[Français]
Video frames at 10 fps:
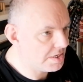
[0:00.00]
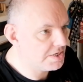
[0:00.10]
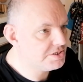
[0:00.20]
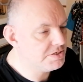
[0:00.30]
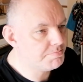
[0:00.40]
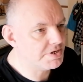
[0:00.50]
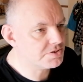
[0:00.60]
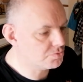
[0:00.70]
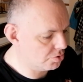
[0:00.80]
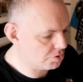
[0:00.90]
Lundi, pas
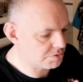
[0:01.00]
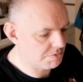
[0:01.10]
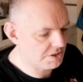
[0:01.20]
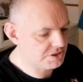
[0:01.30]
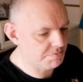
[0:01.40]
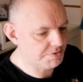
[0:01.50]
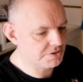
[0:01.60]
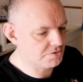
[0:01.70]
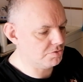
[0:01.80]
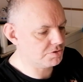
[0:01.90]
de course. Mardi, pas
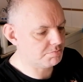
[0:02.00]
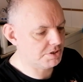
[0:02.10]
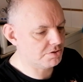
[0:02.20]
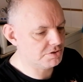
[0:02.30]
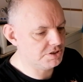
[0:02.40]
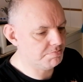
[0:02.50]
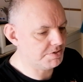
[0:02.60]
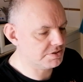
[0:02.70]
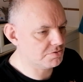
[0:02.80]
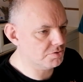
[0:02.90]
de course. Mercredi,
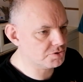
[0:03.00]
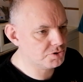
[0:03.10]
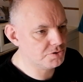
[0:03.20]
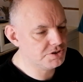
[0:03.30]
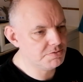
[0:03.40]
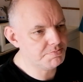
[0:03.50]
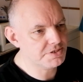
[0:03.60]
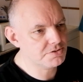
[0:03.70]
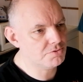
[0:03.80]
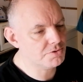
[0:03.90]
pas de course. Jeudi,
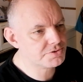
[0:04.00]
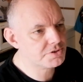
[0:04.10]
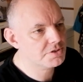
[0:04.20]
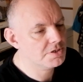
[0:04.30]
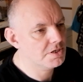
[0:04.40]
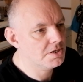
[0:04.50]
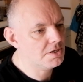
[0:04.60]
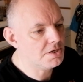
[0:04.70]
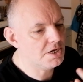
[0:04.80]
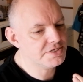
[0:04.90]
pas de course.
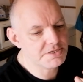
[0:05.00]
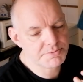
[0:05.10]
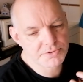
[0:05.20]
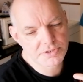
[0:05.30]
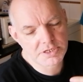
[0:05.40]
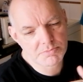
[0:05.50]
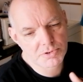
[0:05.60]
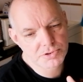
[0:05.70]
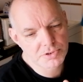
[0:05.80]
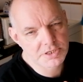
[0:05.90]
Là,
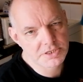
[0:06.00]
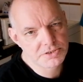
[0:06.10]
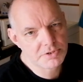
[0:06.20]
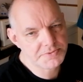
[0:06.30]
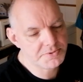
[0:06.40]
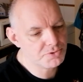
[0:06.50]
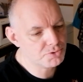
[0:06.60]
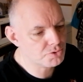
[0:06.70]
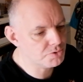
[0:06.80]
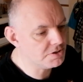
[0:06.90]
exceptionnellement, je l'ai, je fait
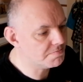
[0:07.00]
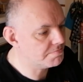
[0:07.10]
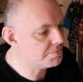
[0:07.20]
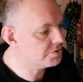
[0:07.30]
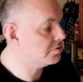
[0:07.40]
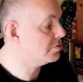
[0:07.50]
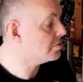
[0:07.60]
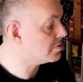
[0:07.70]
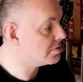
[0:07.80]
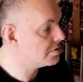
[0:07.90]
aujourd'hui, parce que
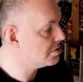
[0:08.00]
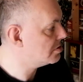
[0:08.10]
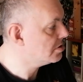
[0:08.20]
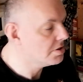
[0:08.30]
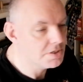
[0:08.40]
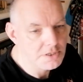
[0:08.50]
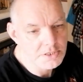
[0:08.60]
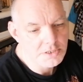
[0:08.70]
n'y euh,